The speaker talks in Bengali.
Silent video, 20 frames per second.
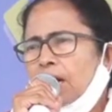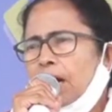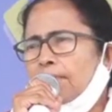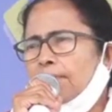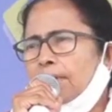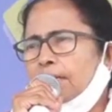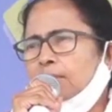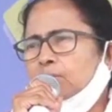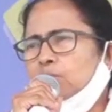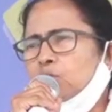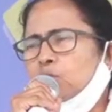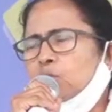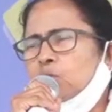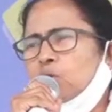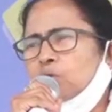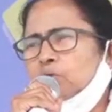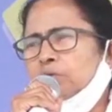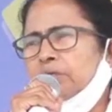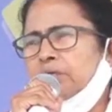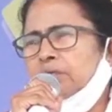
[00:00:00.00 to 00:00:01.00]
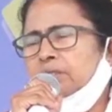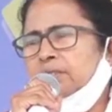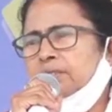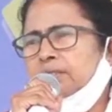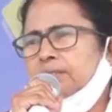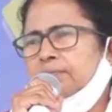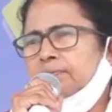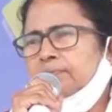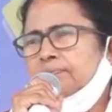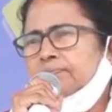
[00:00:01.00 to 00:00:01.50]
আমাকে দুঃখ
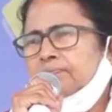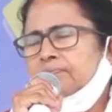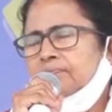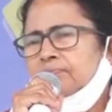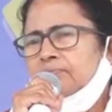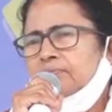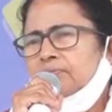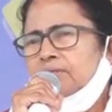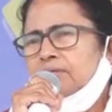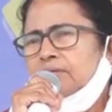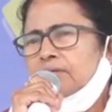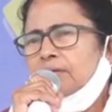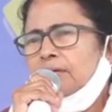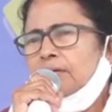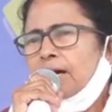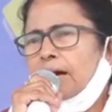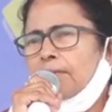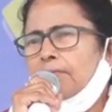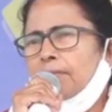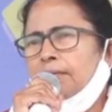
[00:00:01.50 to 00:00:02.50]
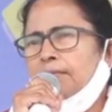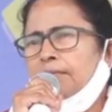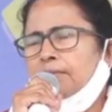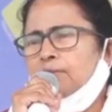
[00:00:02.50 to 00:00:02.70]
দিয়েছে আমার